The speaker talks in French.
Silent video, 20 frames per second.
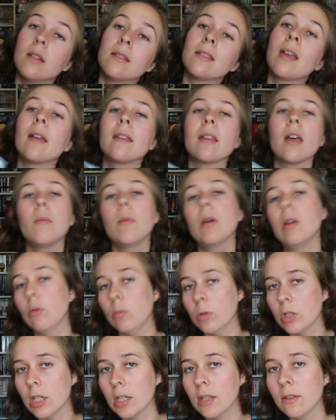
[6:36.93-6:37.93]
Très très bel
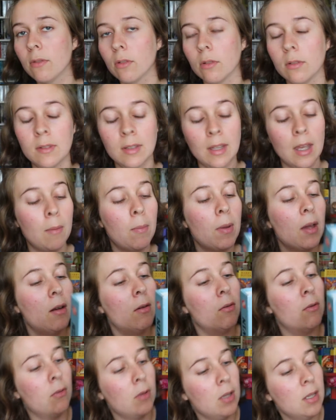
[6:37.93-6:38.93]
objet livre, très
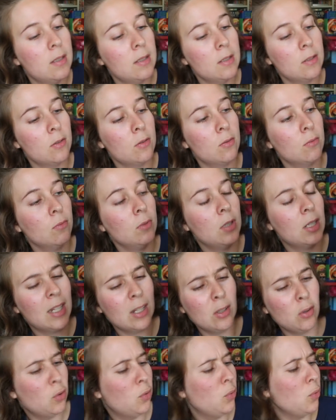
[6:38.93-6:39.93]
belle euh, édition, il
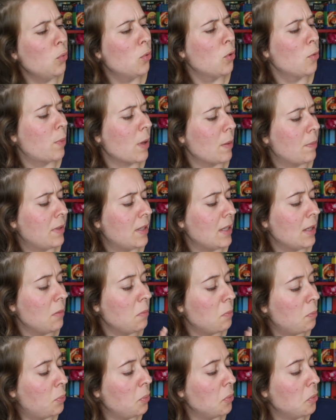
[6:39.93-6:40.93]
est doux, le papier est
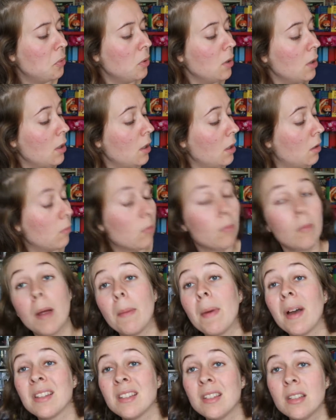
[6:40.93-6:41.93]
beau. Bon,
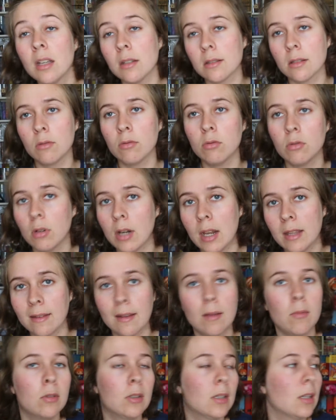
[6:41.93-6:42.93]
bah, Martinière, c'est toujours de la
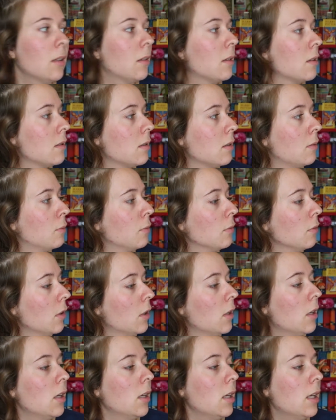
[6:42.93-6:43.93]
très bonne qualité ce qu'ils font.
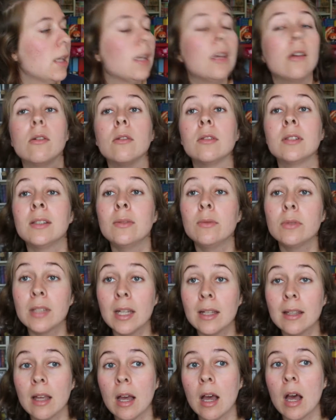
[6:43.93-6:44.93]
Et euh, si vous
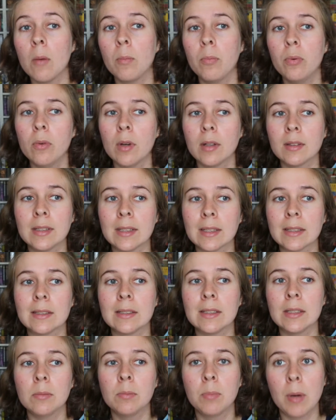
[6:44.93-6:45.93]
êtes un peu
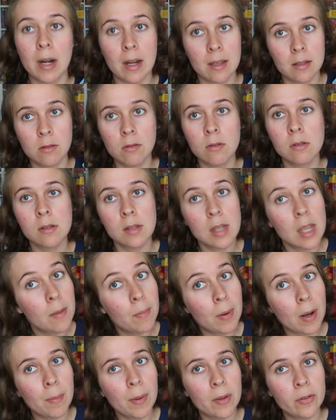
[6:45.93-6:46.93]
intéressé par la science et
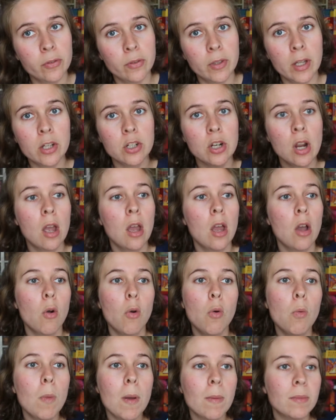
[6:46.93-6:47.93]
par le personnage,
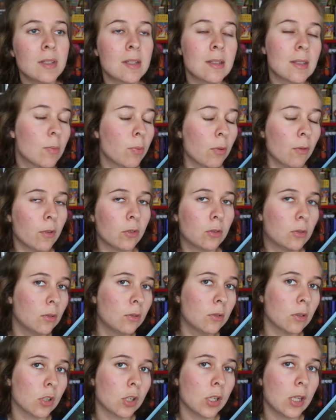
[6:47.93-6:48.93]
ou même si c'est pour votre
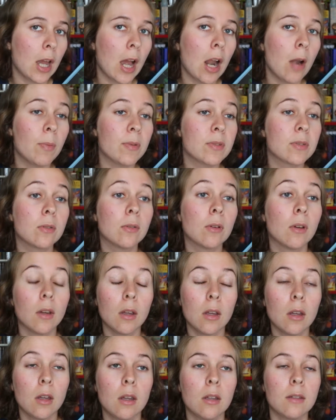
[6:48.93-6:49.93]
culture générale, parce que
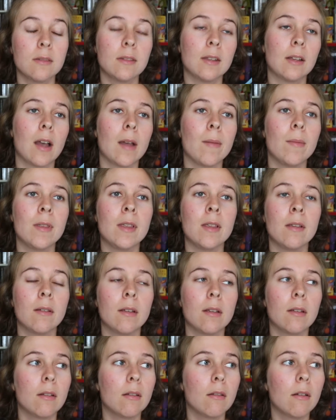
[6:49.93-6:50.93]
c'est quand même
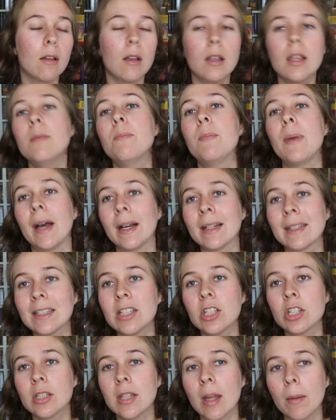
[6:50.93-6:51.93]
hyper
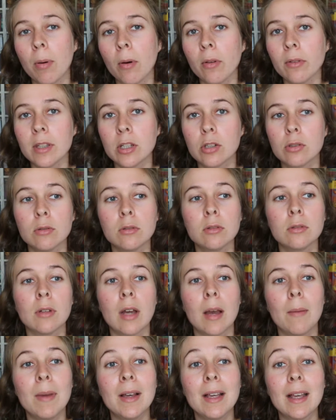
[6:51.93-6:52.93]
riche d'apprendre des choses
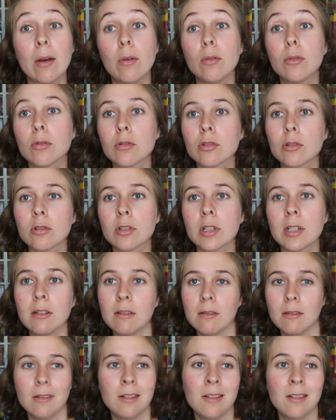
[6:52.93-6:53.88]
sur un mec qui a autant changé.